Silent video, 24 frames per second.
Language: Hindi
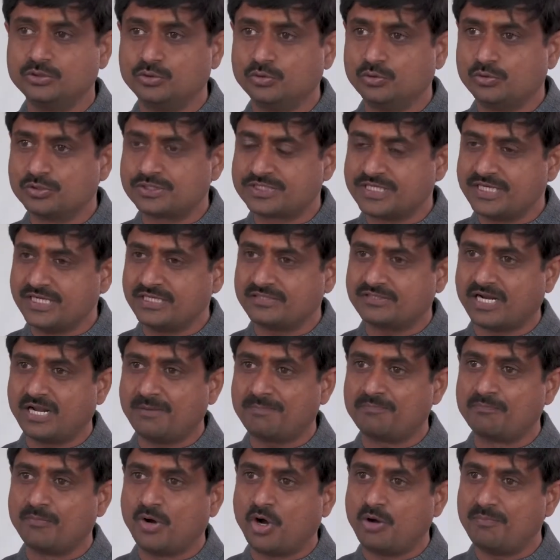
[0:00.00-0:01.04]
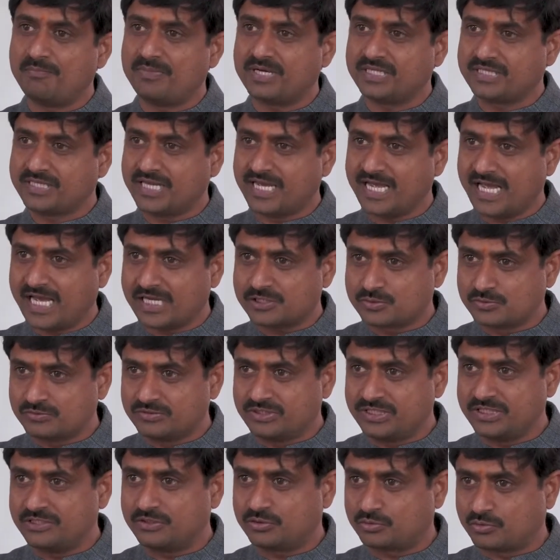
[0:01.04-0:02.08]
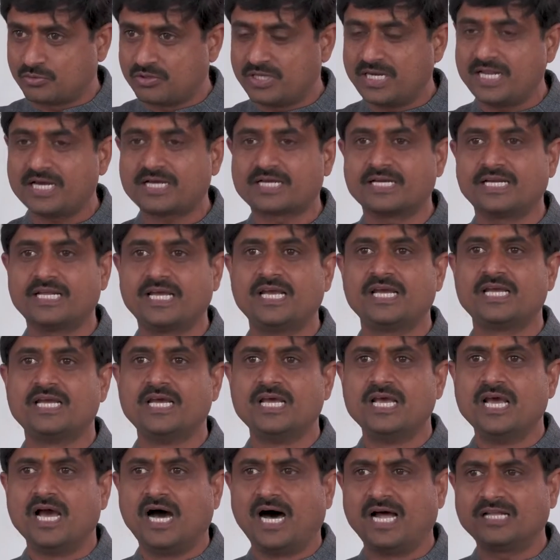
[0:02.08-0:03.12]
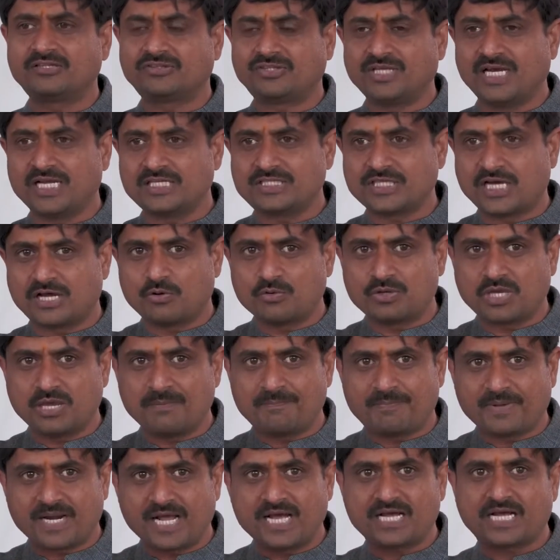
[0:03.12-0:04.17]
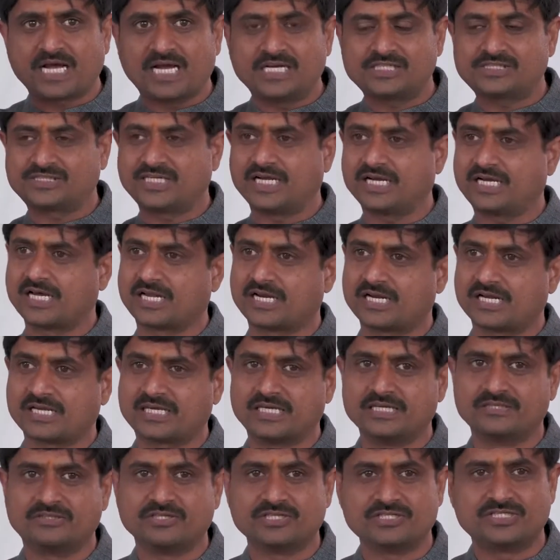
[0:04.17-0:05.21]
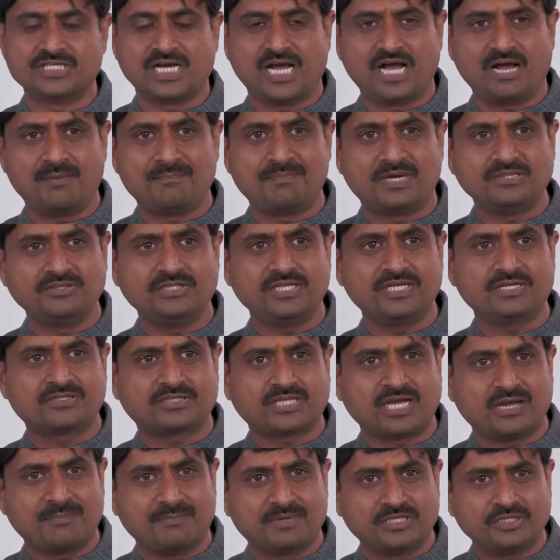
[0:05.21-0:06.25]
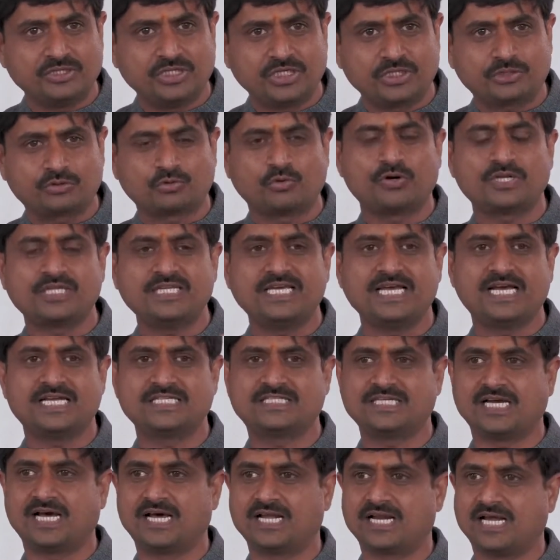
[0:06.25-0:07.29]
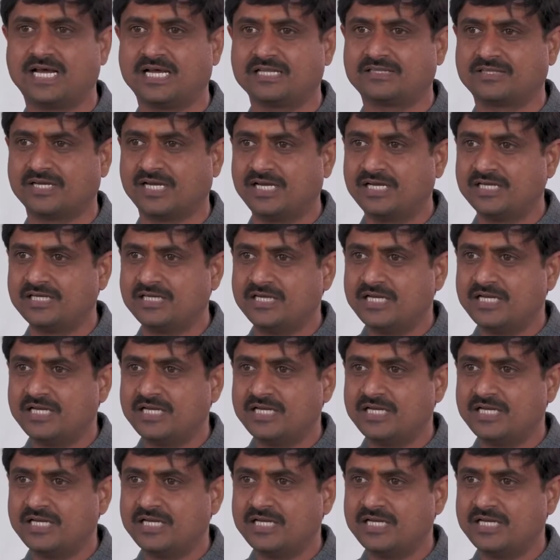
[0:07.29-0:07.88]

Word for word: दूसरी तरफ मोहम्मद गयासुद्दीन तुगलक ने अत्याचारों की पराकाष्ठा कर रखी थी जहां मंदिर था मंदिर तोड़ दिया जा रहा था